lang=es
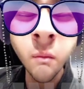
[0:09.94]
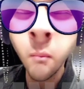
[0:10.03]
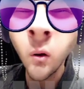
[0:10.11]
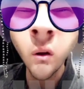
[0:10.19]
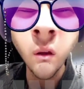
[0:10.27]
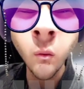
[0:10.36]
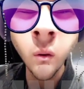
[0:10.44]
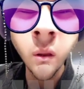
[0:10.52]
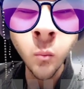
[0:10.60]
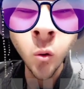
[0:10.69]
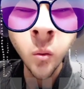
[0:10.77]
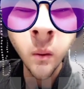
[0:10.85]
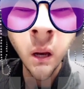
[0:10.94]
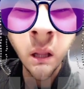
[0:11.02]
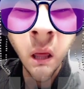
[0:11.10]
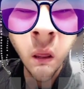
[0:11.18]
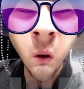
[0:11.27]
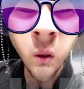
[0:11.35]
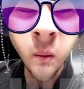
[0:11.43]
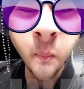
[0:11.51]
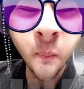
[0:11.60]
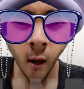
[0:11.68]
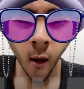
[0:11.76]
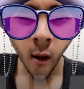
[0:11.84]
espero que se encuentre muy bien el día de hoy.
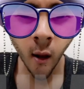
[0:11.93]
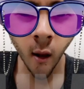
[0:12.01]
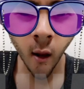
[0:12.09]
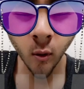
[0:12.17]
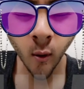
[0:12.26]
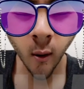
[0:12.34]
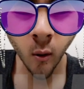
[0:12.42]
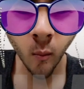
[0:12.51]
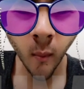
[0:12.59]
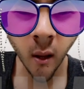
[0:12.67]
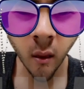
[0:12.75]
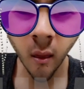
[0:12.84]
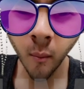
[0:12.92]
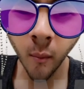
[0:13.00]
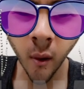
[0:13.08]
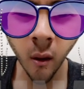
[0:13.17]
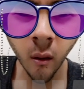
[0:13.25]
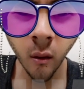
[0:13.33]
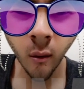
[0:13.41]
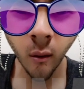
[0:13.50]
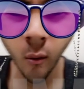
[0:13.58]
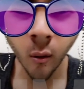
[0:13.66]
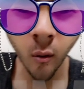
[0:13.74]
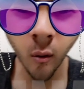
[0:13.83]
Algo más de mí,
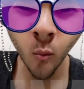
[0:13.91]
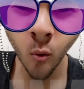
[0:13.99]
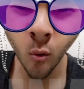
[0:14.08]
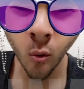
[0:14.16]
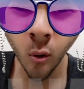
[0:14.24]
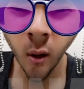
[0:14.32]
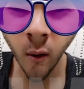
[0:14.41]
soy muy